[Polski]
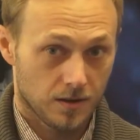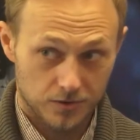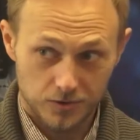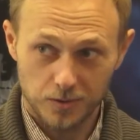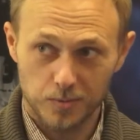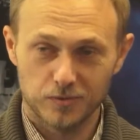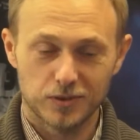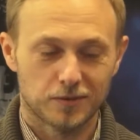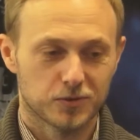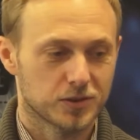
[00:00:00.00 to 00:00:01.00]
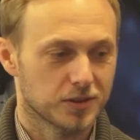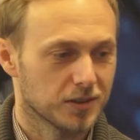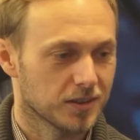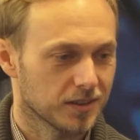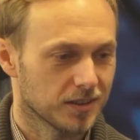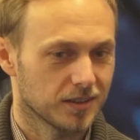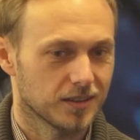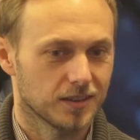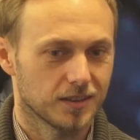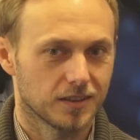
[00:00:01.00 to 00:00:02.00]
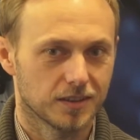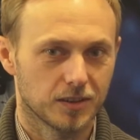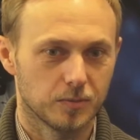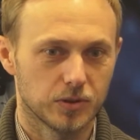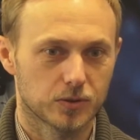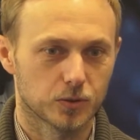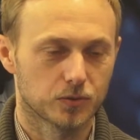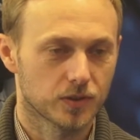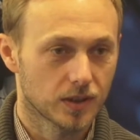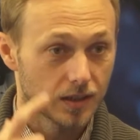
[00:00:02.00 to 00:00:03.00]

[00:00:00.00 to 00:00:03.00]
Dzień dobry, witam wszystkich e, kibiców.